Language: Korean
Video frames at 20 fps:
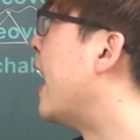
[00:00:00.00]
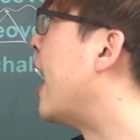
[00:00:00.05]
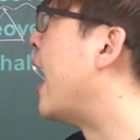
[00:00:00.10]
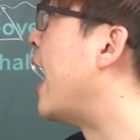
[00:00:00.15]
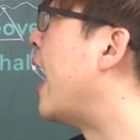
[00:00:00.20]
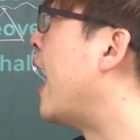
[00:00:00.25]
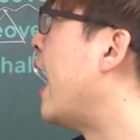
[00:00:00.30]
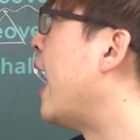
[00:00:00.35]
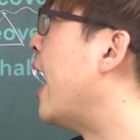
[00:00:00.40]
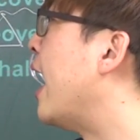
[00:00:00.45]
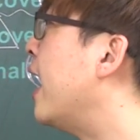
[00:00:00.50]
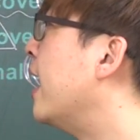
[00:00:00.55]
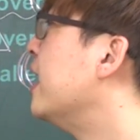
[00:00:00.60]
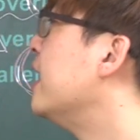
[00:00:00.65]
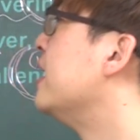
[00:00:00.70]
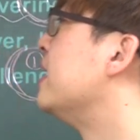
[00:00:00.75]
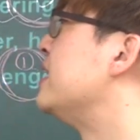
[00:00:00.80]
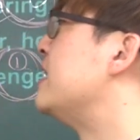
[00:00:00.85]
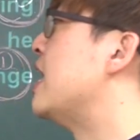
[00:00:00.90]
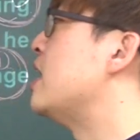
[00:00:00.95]
아하,
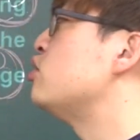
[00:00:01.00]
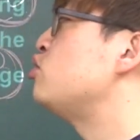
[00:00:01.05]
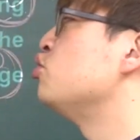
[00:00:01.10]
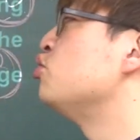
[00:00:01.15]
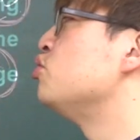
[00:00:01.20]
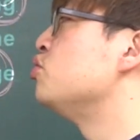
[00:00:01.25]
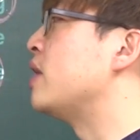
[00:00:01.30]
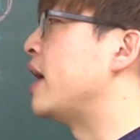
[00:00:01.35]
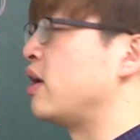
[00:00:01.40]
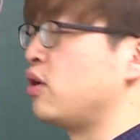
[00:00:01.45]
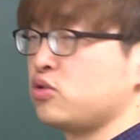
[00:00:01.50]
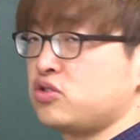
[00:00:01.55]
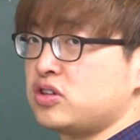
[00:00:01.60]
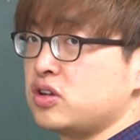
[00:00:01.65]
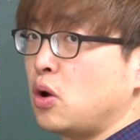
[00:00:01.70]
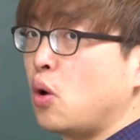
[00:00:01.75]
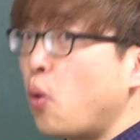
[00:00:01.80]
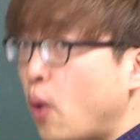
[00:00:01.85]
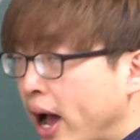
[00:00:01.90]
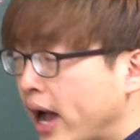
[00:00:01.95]

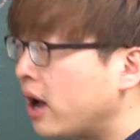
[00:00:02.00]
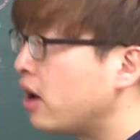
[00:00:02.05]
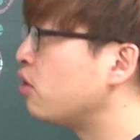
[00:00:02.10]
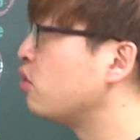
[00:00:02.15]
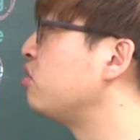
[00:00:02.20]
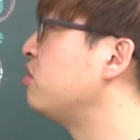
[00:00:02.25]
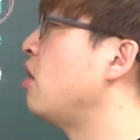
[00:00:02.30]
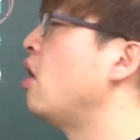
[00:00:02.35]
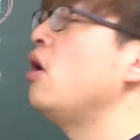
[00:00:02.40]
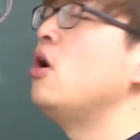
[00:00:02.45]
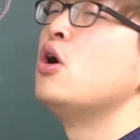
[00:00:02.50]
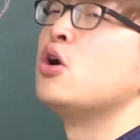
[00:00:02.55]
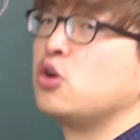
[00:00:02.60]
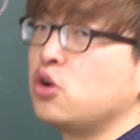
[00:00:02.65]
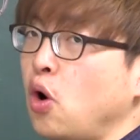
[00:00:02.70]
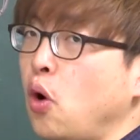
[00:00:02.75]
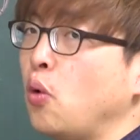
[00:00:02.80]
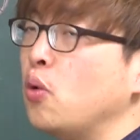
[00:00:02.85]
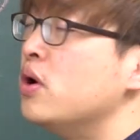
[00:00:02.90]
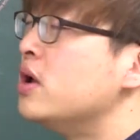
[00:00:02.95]
예술가로서 화가로서
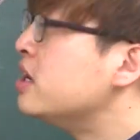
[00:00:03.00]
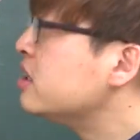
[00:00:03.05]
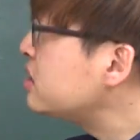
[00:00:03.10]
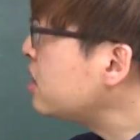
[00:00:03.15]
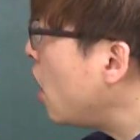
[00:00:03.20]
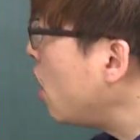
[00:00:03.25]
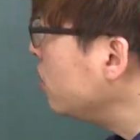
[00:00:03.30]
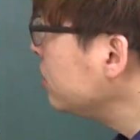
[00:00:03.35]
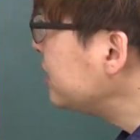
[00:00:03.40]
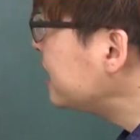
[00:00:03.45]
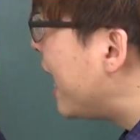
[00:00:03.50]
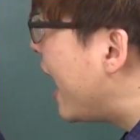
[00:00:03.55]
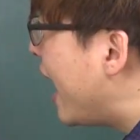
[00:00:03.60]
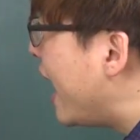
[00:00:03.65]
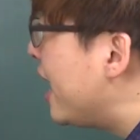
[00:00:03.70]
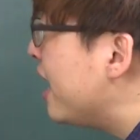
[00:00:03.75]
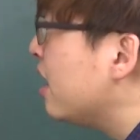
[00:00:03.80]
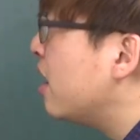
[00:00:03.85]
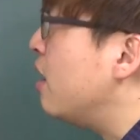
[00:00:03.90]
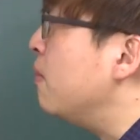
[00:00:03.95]
그리고
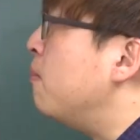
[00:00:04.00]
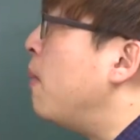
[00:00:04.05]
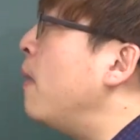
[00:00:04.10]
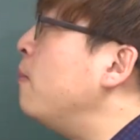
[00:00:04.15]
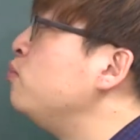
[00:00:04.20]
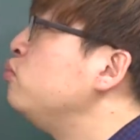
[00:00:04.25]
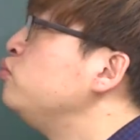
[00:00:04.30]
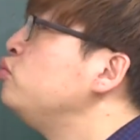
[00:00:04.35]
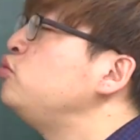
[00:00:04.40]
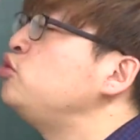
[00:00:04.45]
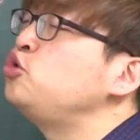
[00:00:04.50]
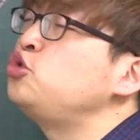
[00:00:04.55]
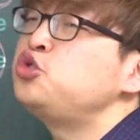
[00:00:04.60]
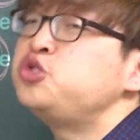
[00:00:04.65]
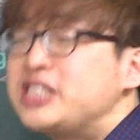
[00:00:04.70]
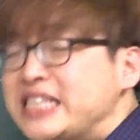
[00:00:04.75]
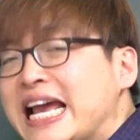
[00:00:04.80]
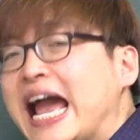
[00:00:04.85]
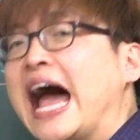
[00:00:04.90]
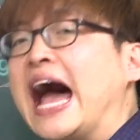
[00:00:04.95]
성장하는 걸
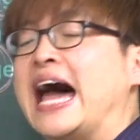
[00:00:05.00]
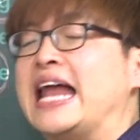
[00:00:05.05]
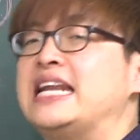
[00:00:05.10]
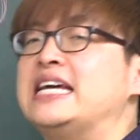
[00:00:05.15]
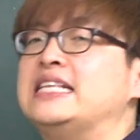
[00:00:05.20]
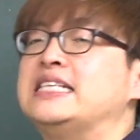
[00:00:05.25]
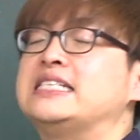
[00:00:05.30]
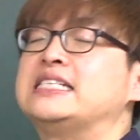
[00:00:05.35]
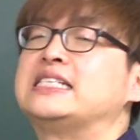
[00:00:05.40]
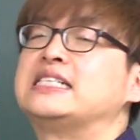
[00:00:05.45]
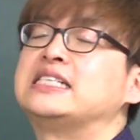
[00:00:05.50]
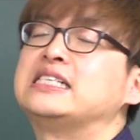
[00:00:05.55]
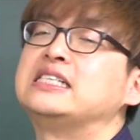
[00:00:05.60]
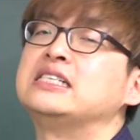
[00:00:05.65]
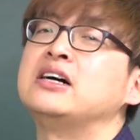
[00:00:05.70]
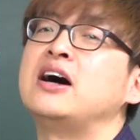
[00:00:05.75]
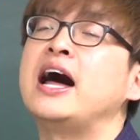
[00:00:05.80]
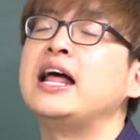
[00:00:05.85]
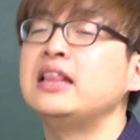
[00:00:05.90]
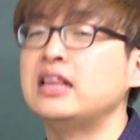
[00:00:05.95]
멈추지 않은
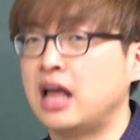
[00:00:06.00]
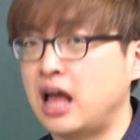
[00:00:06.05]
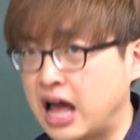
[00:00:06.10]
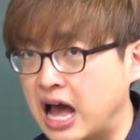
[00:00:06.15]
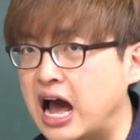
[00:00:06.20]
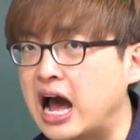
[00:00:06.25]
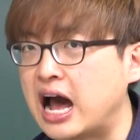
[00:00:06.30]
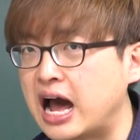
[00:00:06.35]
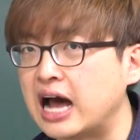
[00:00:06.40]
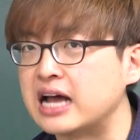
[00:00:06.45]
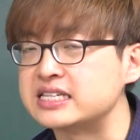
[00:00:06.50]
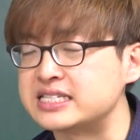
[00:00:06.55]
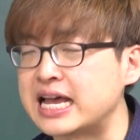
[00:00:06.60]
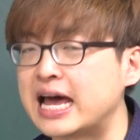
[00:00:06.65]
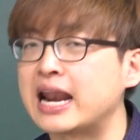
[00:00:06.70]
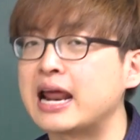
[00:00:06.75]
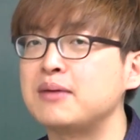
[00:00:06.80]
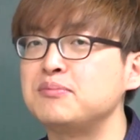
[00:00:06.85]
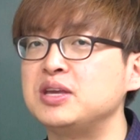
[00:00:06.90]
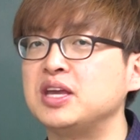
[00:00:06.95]
그러한 아,
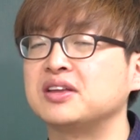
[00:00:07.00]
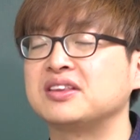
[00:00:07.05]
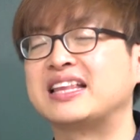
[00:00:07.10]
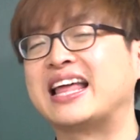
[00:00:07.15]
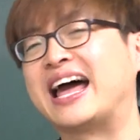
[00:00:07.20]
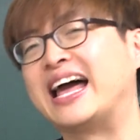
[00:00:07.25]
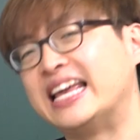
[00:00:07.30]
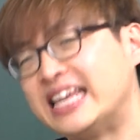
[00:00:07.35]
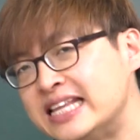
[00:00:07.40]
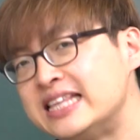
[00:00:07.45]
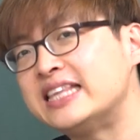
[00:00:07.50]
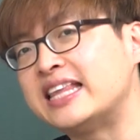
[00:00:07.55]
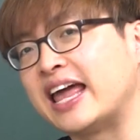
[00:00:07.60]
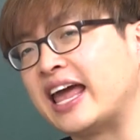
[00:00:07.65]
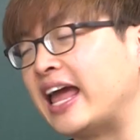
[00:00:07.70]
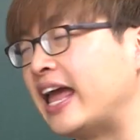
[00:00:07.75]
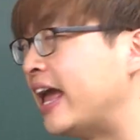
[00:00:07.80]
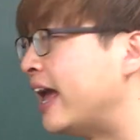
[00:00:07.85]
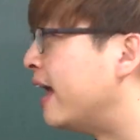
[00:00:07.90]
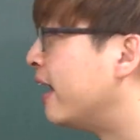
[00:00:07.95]

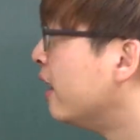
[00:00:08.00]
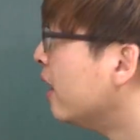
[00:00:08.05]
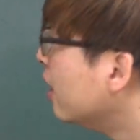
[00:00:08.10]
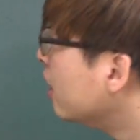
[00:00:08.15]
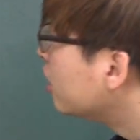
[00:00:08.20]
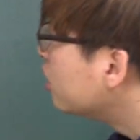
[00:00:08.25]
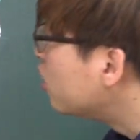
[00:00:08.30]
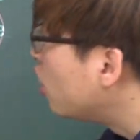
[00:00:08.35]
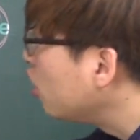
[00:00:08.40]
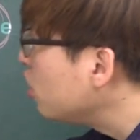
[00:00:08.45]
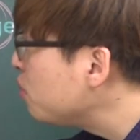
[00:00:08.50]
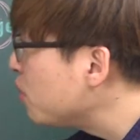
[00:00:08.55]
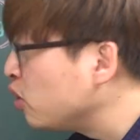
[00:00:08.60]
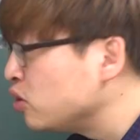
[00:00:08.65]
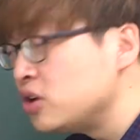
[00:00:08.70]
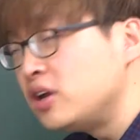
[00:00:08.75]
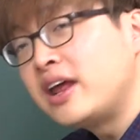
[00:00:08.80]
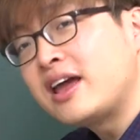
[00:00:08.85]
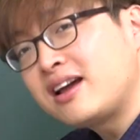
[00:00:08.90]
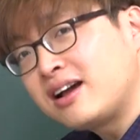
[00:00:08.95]
사람이었다인데
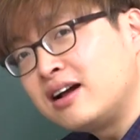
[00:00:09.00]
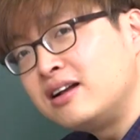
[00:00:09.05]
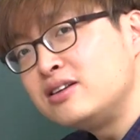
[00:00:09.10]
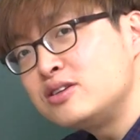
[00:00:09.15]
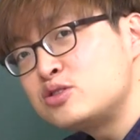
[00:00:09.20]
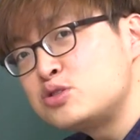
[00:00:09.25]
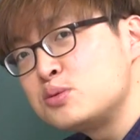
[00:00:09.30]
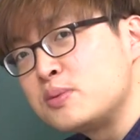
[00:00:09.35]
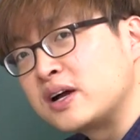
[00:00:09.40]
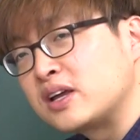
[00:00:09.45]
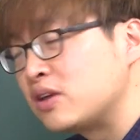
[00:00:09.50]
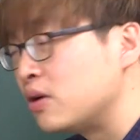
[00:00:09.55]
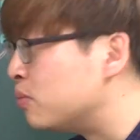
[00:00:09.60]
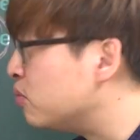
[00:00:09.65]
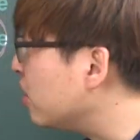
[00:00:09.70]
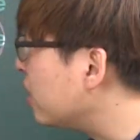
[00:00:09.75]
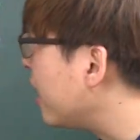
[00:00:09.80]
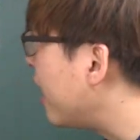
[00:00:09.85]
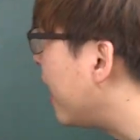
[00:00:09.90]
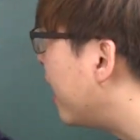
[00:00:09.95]
여기병렬에 헷갈릴 수밖에
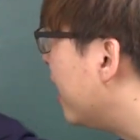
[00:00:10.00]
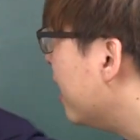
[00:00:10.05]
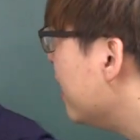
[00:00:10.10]
없는 게